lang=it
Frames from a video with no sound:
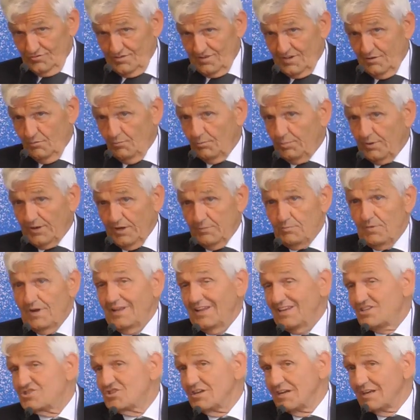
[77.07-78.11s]
che è un premio alle
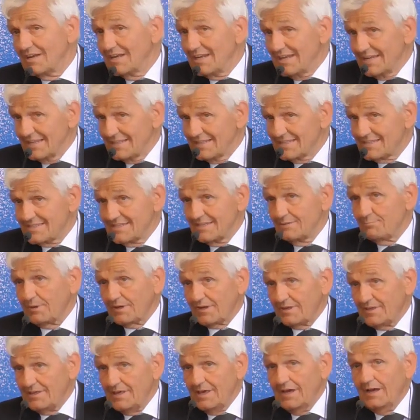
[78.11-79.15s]
eccellenze per
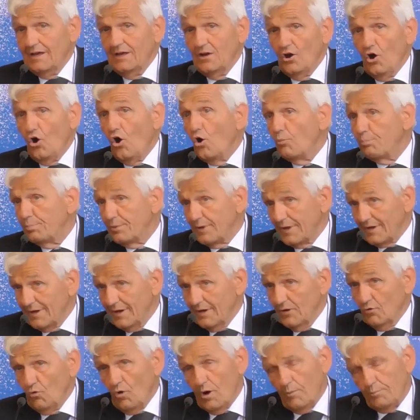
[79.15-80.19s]
chi
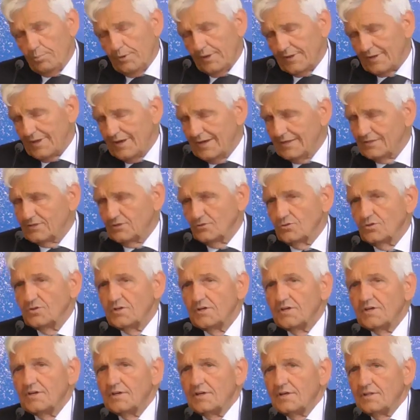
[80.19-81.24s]
opera o ha
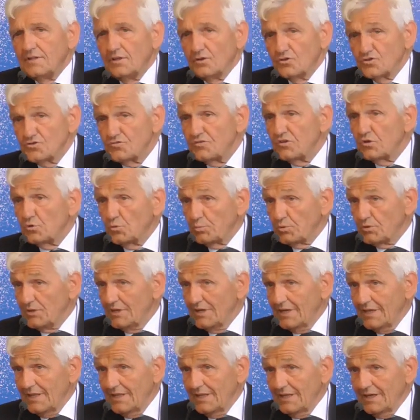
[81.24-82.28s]
operato nello sviluppo
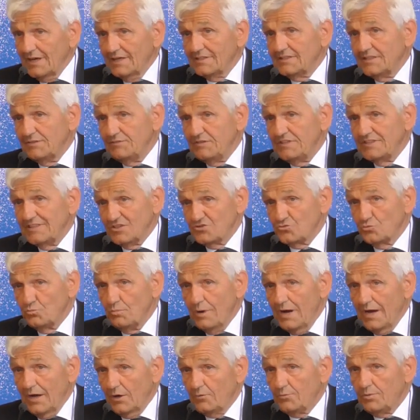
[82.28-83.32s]
delle attività
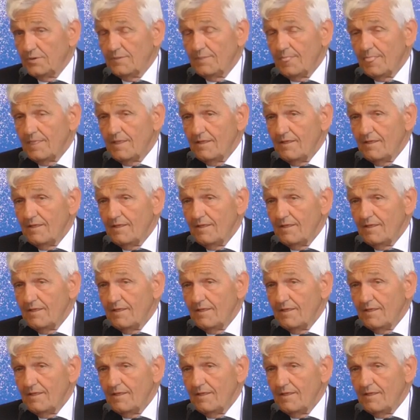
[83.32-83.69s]
subacquee.